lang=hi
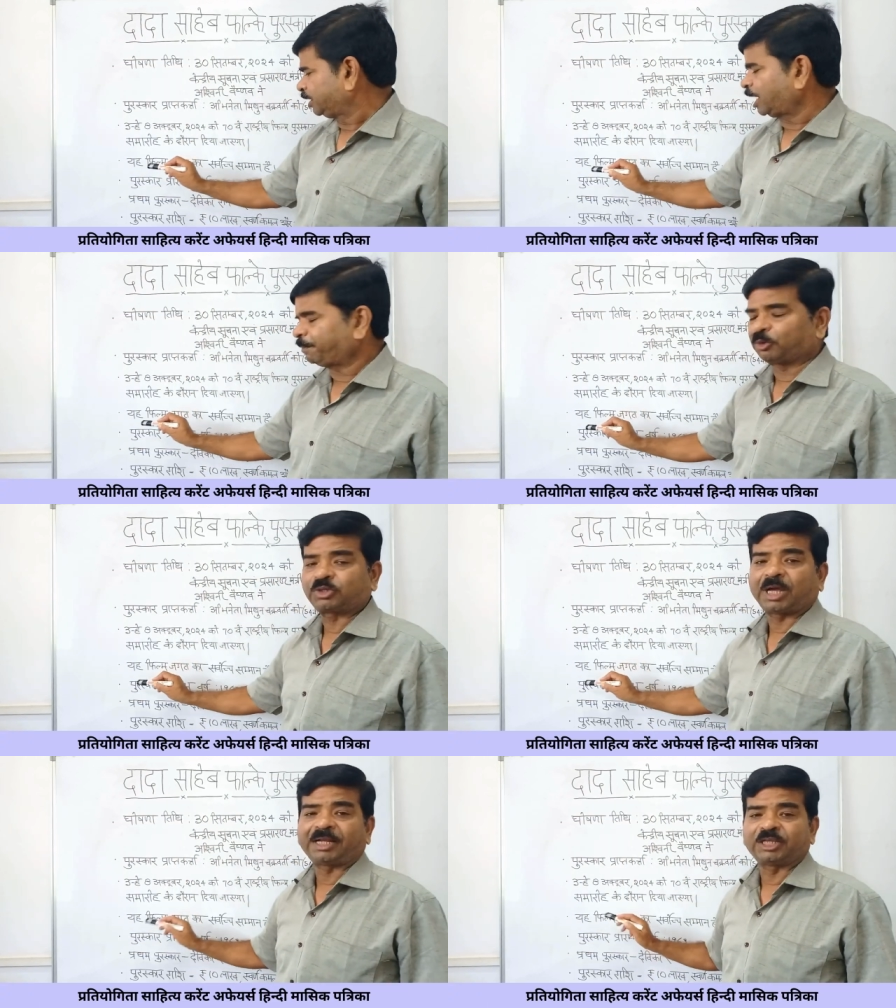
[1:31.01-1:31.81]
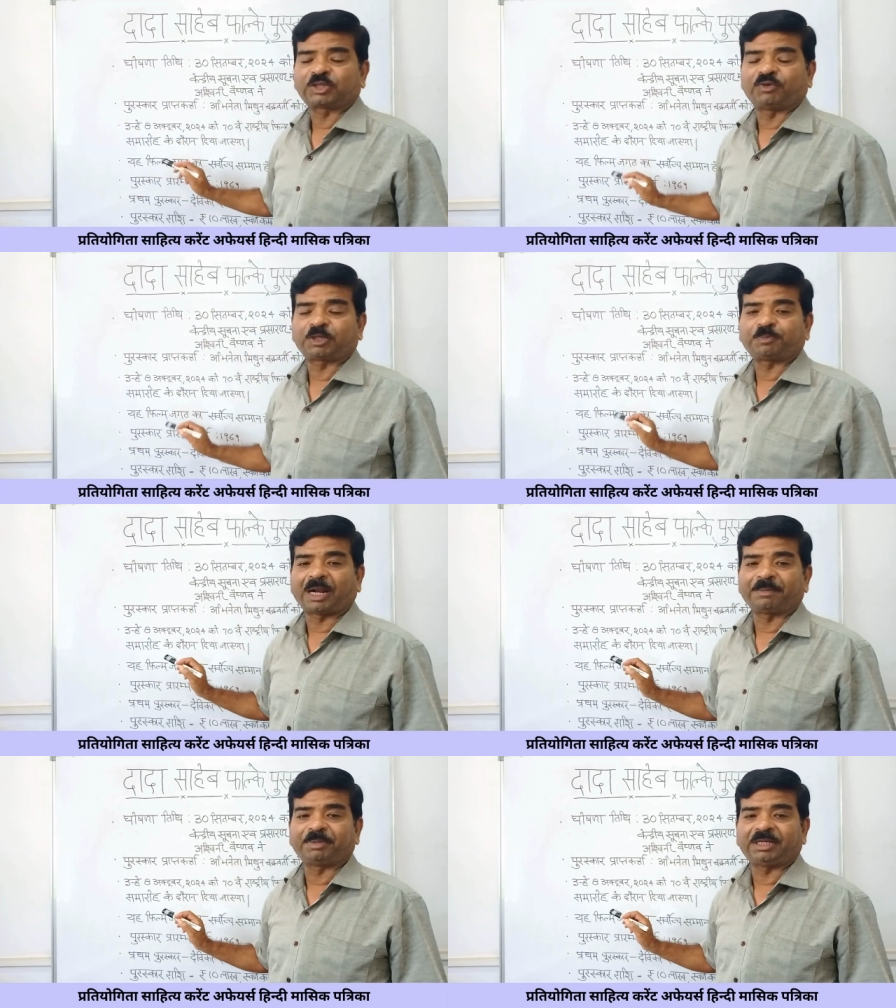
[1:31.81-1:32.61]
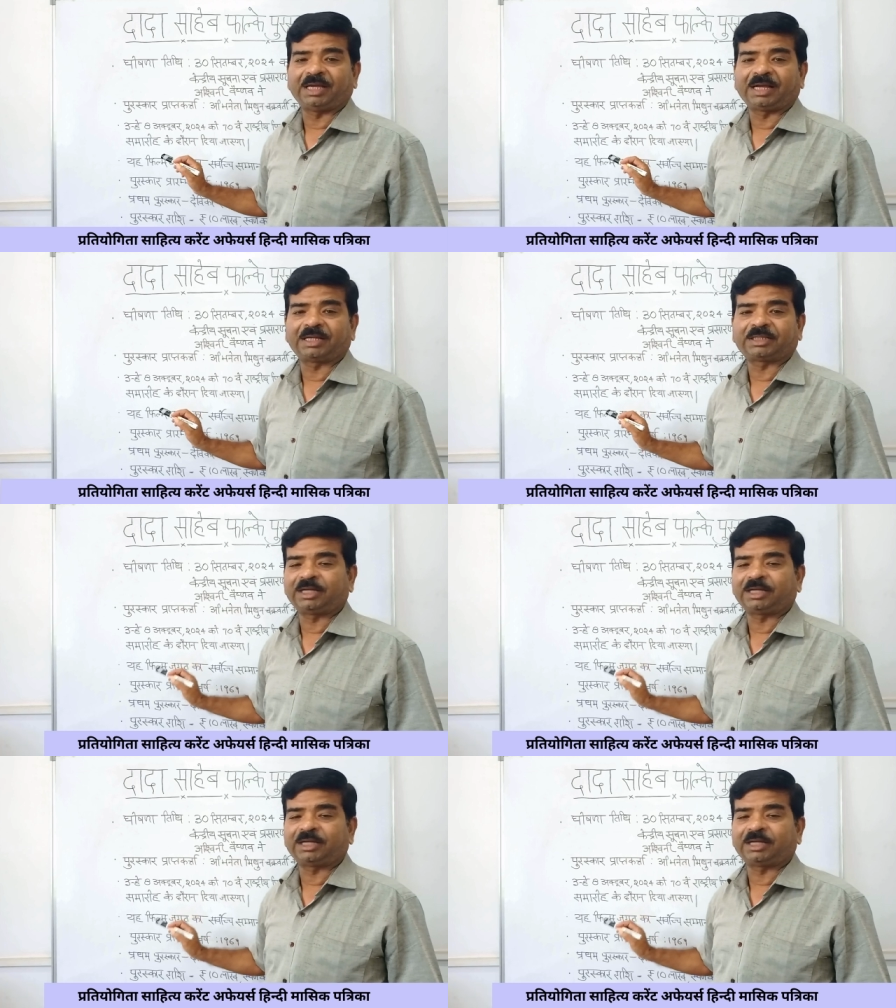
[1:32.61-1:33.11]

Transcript: यह पुरस्कार किस वर्ष प्रारंभ किया गया